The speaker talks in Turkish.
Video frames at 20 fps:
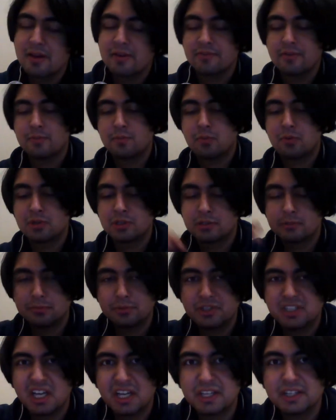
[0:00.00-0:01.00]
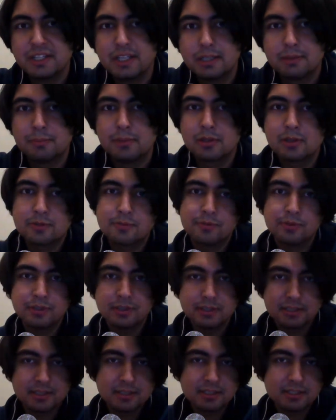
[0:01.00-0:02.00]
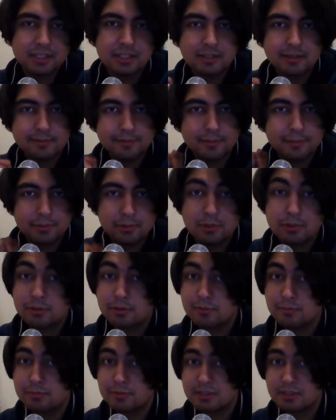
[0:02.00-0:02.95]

Ve bu arada bu dandik mikrofonla ses çektiğimi biliyorum.